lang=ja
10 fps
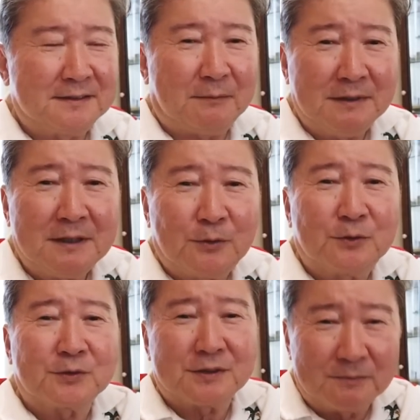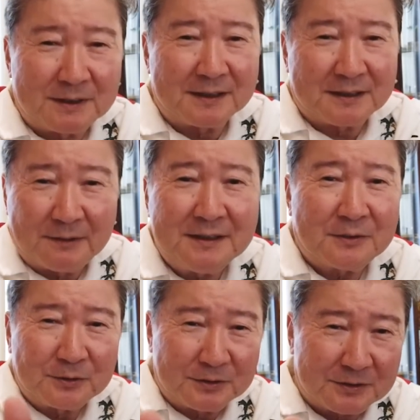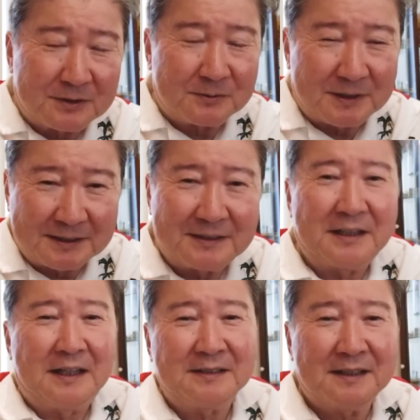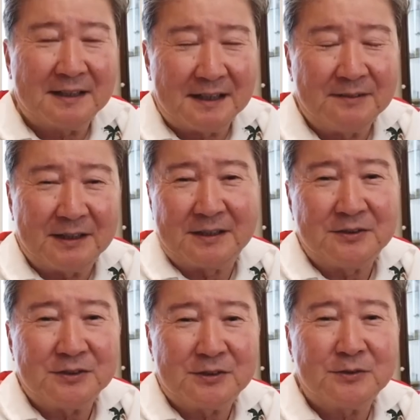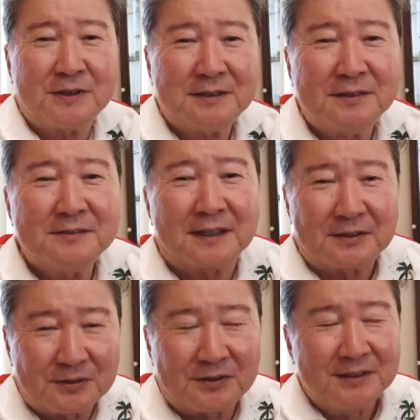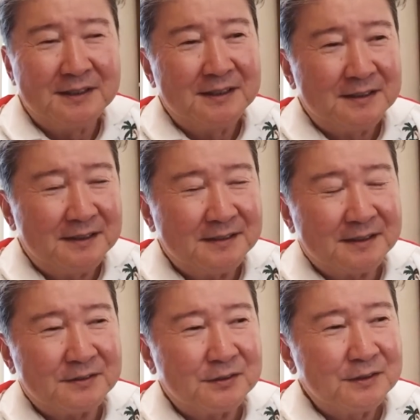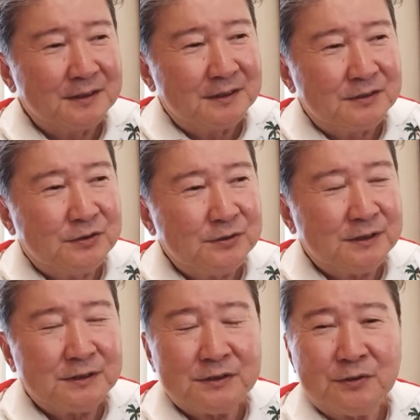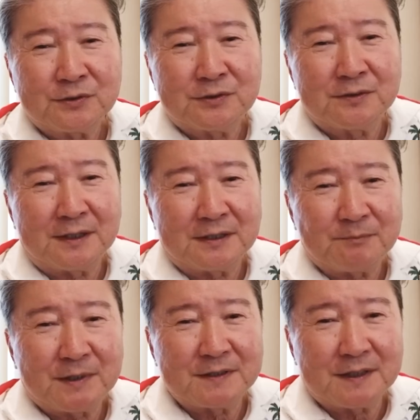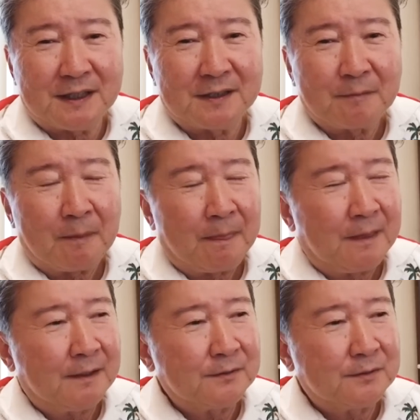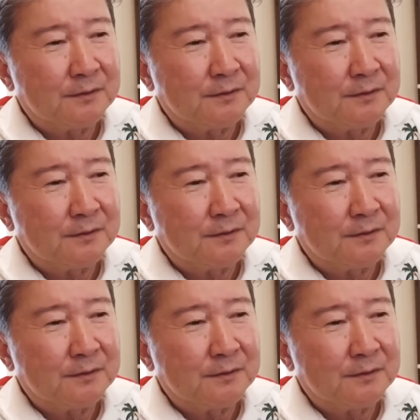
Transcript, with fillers: たまにはこういうことしてみたり、たまにはこういうことしてみたりってやりながら、まあ、結局仕事はしてるんだけど、ね、だけど充実度っていうのはやっぱりさ、過去